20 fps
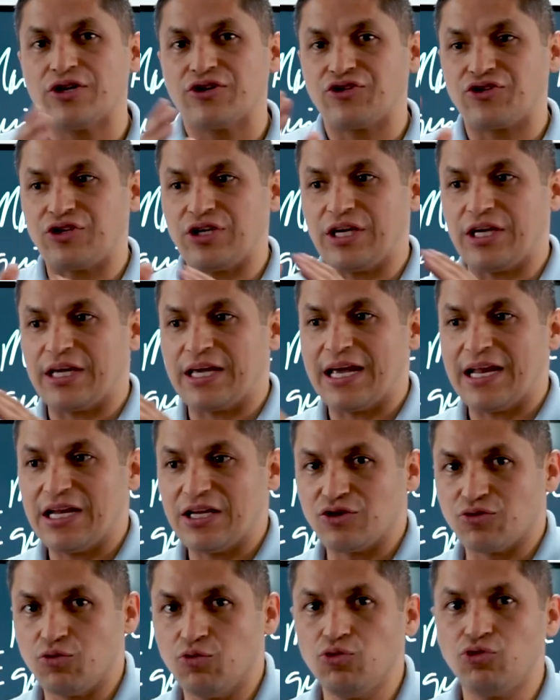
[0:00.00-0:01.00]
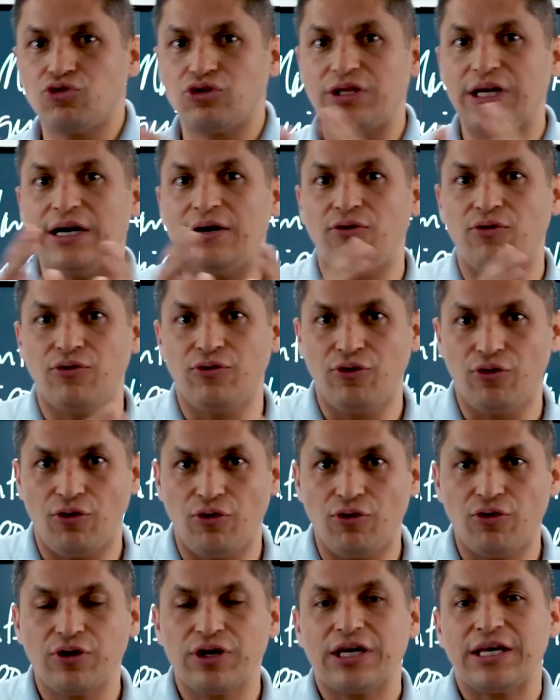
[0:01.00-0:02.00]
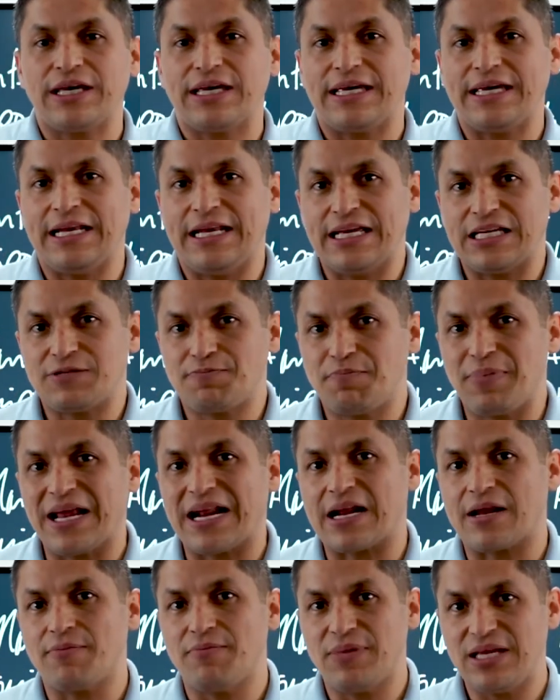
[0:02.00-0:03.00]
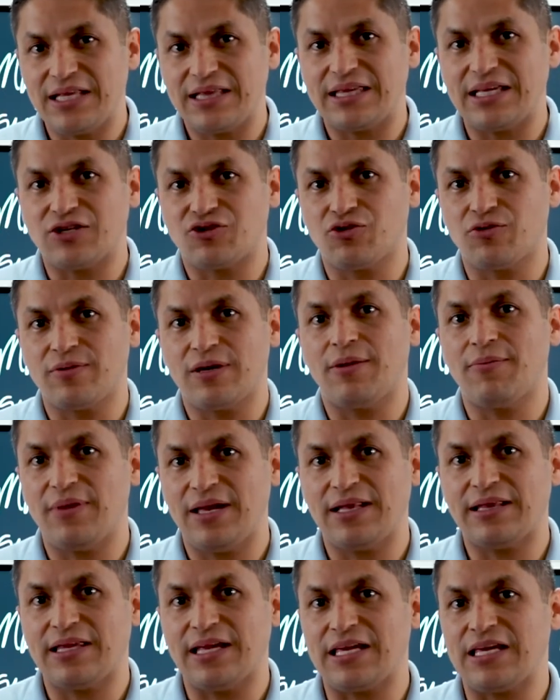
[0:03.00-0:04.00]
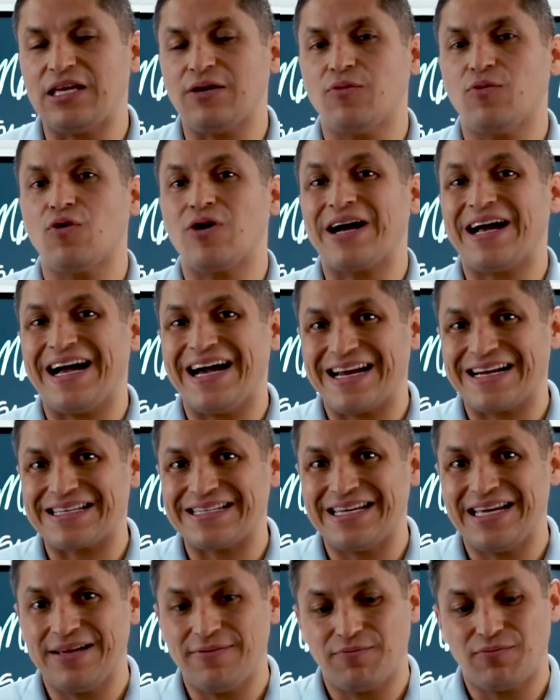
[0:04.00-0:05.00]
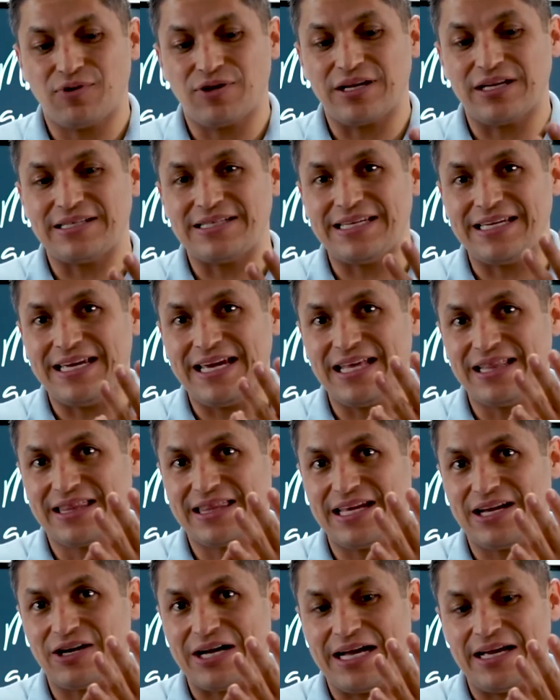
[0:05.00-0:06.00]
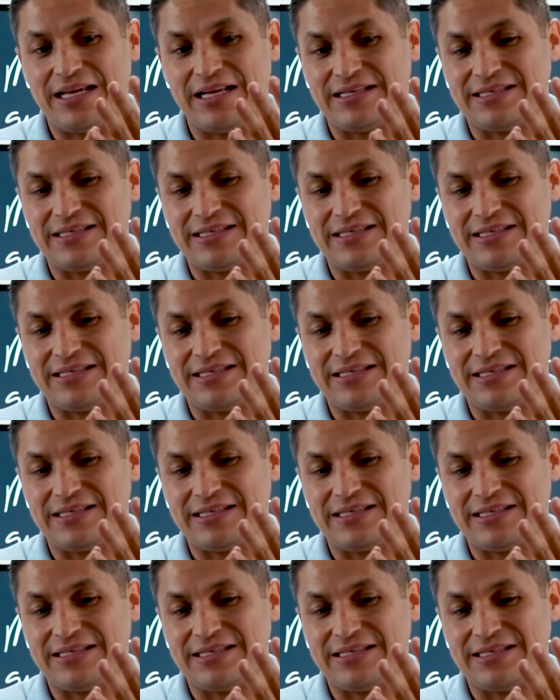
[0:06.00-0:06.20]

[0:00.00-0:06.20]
si qué les gusta o no y les permites obviamente equivocarse, porque el siguiente,